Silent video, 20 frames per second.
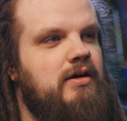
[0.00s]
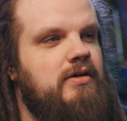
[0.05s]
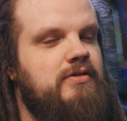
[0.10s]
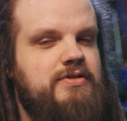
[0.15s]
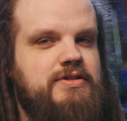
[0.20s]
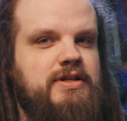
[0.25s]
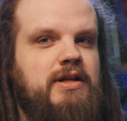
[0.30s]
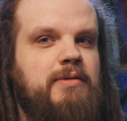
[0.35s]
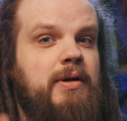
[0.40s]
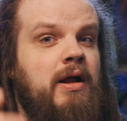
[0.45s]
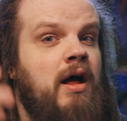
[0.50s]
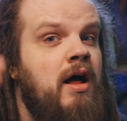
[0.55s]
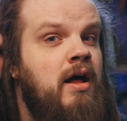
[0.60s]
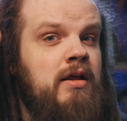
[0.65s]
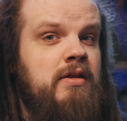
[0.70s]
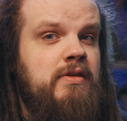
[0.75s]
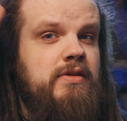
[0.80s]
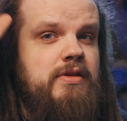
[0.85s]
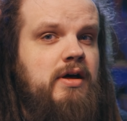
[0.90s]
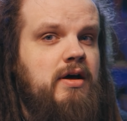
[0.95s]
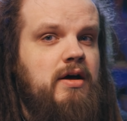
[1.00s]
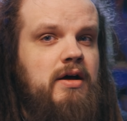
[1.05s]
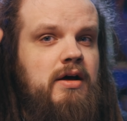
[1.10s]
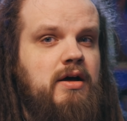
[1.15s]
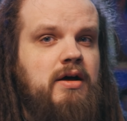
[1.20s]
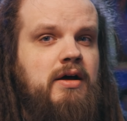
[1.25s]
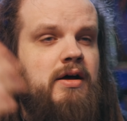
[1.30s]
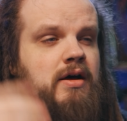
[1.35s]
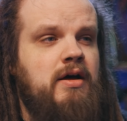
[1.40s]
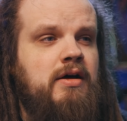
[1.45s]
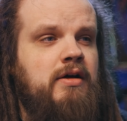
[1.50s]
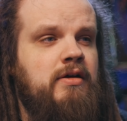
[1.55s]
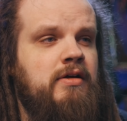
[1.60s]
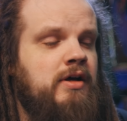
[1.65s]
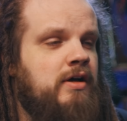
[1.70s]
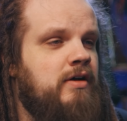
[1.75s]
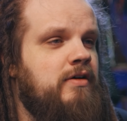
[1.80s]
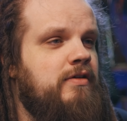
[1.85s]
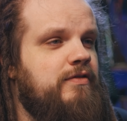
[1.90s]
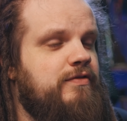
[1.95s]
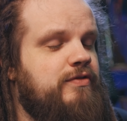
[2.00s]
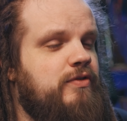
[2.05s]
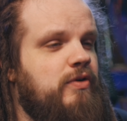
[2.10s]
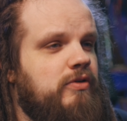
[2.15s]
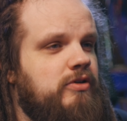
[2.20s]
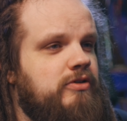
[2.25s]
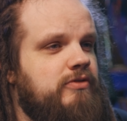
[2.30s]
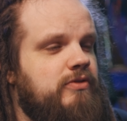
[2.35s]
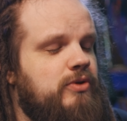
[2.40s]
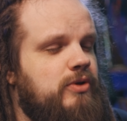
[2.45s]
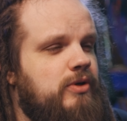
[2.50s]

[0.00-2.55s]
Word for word: Постоянно про... В голову